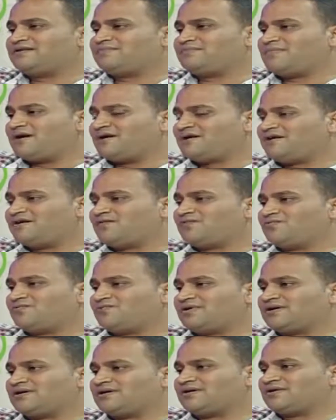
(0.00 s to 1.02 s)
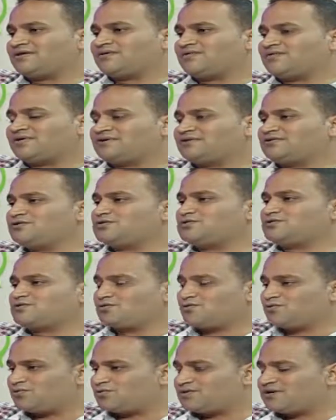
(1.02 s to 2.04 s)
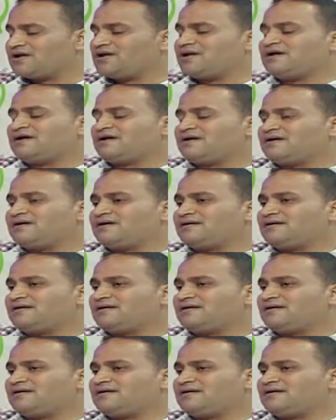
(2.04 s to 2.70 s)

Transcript: البهجه وعيد الزهور نعم.